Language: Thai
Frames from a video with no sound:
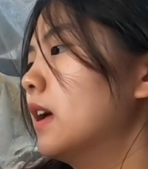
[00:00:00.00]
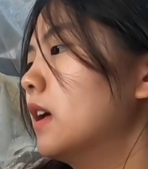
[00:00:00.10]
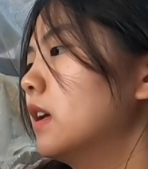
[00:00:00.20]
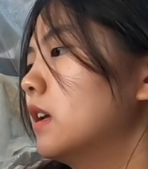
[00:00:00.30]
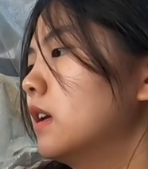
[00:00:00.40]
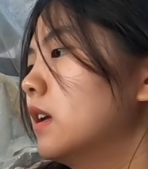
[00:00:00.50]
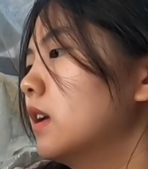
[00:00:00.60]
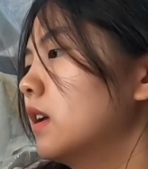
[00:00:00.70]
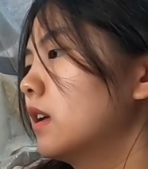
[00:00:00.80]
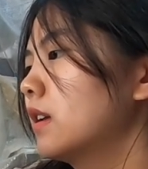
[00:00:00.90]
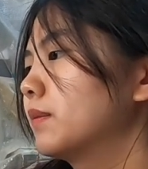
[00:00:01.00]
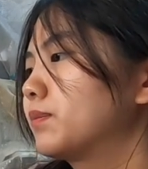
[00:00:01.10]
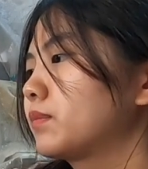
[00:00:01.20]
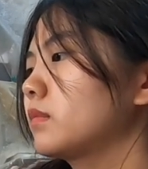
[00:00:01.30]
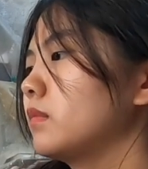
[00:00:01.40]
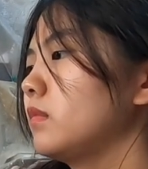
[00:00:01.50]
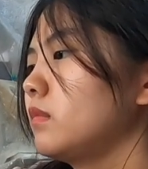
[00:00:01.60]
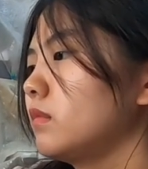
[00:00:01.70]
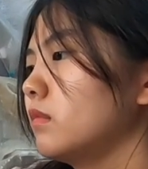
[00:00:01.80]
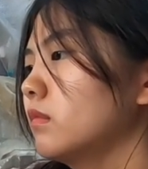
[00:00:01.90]
อ๋อสีนี่คือเราใช้
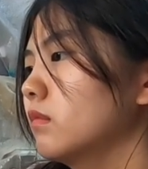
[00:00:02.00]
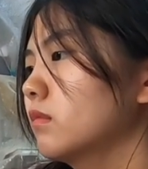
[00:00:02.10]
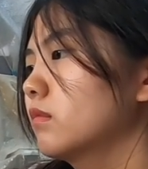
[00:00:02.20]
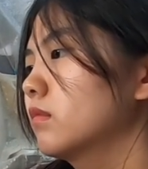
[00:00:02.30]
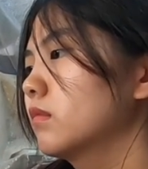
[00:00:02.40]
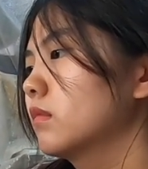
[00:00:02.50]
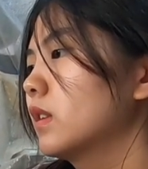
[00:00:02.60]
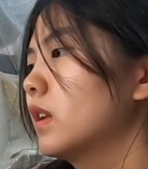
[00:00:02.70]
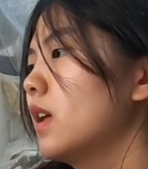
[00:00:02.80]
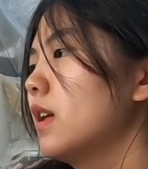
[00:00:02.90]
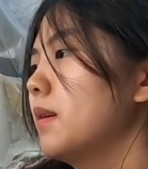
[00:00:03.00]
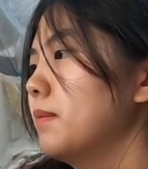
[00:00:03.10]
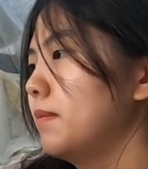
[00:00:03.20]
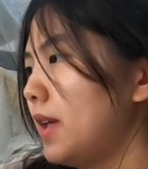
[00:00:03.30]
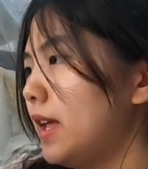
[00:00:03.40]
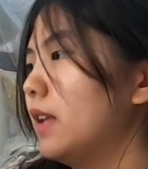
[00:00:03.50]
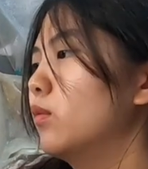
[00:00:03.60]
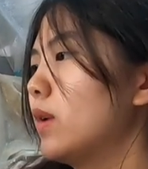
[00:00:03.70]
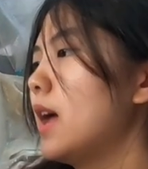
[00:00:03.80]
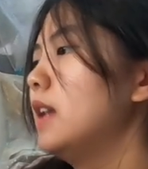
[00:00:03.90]
เพ้นวาดเอาใช่ไหม เพ้น
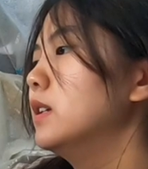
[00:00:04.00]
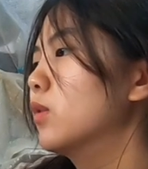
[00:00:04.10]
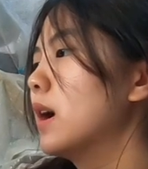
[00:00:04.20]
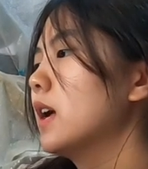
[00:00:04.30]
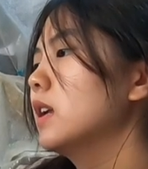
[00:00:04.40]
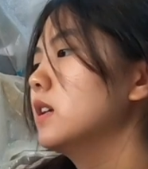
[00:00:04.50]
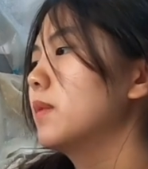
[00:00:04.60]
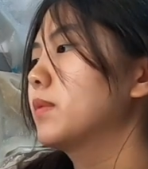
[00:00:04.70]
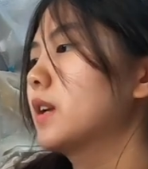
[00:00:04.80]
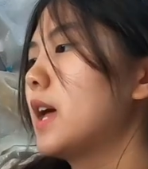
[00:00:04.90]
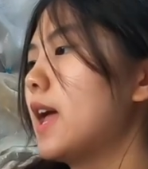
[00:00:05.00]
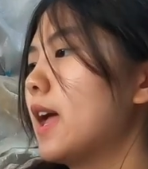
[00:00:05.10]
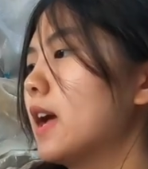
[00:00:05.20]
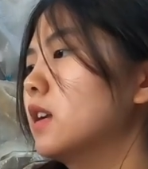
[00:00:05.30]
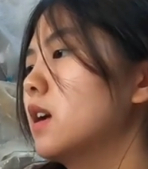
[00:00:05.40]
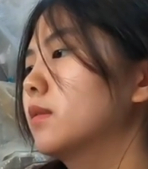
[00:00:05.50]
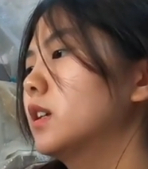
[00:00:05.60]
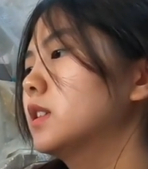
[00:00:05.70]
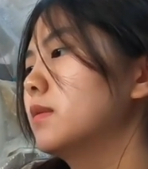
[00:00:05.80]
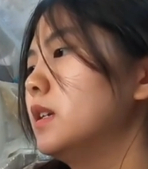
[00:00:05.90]
วาดหรือว่าเคลือบก็ได้ค่ะ เคลือบก็
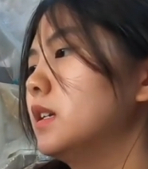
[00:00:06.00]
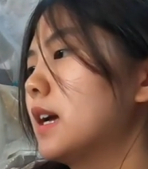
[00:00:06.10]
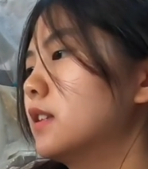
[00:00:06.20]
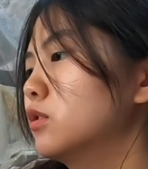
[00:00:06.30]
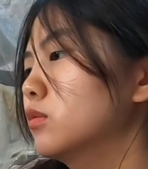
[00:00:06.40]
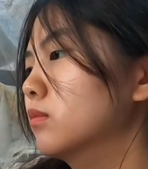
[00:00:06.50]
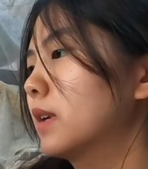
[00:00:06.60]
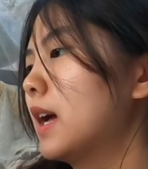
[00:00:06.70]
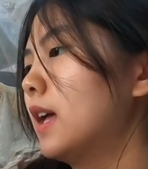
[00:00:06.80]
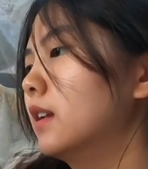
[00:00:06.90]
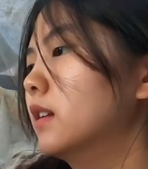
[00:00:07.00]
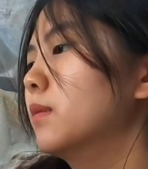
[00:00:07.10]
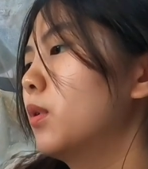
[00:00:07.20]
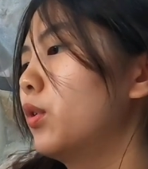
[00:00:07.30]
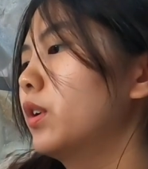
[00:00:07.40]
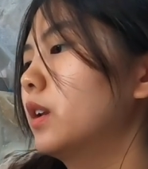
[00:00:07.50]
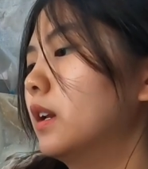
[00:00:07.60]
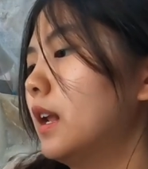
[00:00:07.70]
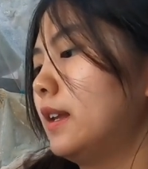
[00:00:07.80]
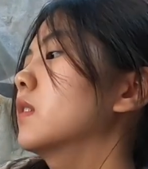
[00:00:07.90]
จะมีการจุ่มการพ่น
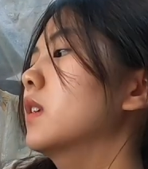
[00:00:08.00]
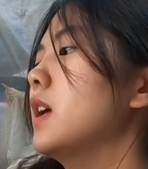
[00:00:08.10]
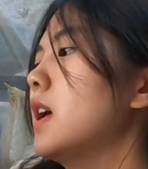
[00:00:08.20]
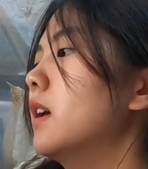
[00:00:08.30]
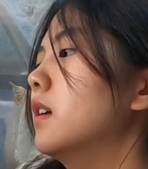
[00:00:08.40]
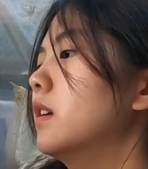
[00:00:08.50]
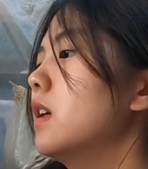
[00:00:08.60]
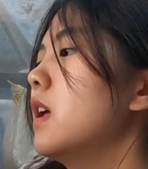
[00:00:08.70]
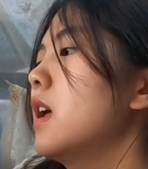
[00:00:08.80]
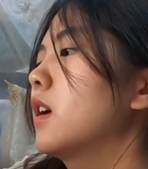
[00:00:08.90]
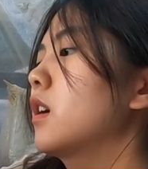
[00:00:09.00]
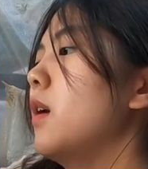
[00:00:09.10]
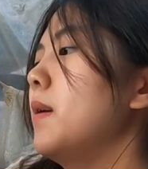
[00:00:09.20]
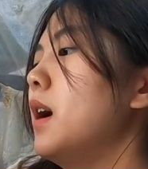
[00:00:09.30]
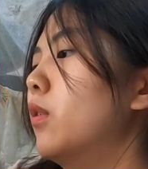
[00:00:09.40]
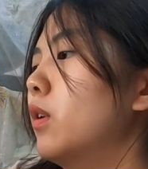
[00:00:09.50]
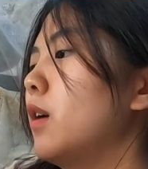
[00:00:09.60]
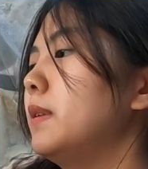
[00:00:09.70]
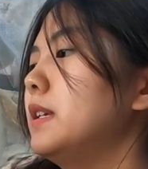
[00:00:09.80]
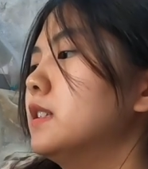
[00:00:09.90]
อะไรค่ะเอาไปทำอะไรต่อ ก็เผารอ
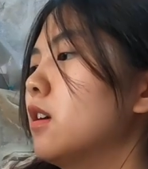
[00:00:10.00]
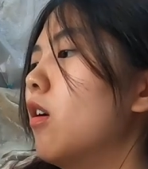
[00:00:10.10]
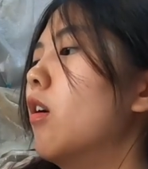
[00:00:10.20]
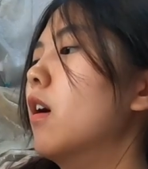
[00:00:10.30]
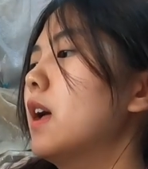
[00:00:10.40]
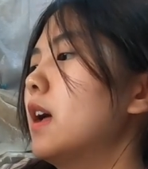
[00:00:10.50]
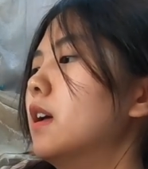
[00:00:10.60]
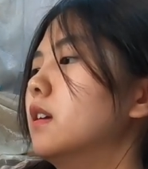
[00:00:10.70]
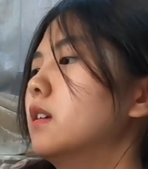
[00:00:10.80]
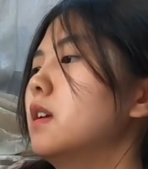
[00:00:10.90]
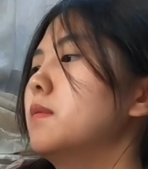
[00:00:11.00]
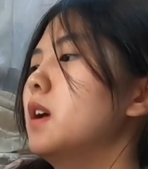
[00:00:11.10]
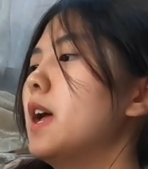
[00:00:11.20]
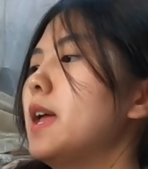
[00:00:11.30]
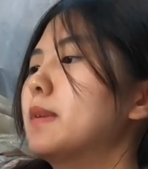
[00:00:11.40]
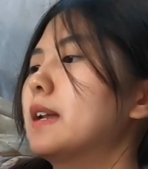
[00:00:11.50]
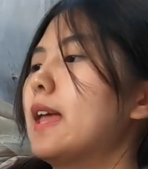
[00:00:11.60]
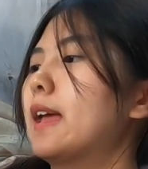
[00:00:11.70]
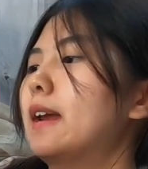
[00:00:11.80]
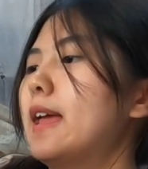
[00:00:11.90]
บที่สองค่ะ เพื่อให้มัน
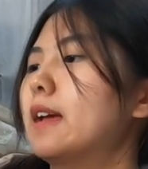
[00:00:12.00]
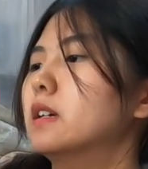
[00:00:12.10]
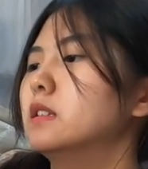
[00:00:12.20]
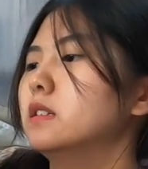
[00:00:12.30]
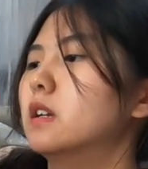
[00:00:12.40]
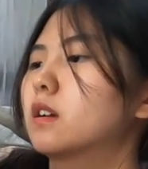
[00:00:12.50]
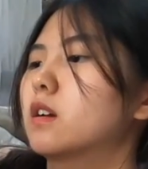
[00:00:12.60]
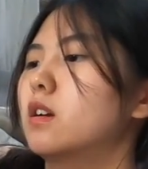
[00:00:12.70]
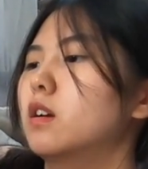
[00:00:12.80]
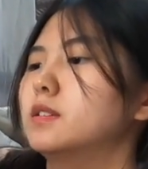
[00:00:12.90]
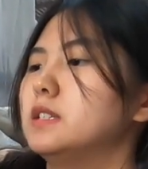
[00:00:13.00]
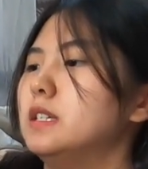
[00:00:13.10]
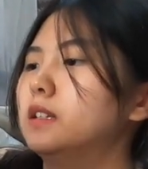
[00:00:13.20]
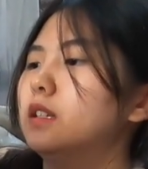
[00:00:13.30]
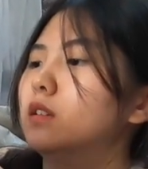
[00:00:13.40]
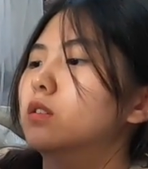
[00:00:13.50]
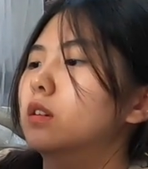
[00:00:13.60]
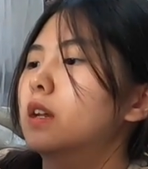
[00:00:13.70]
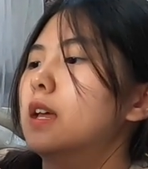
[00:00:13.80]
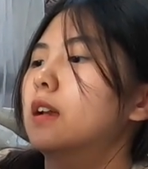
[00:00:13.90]
แข็งแรงขึ้นแล้วก็สีติดทน
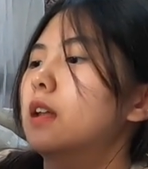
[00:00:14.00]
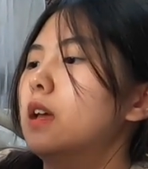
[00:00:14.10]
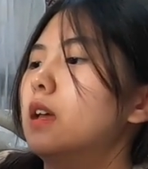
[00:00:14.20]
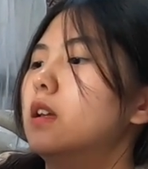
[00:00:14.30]
นานค่ะ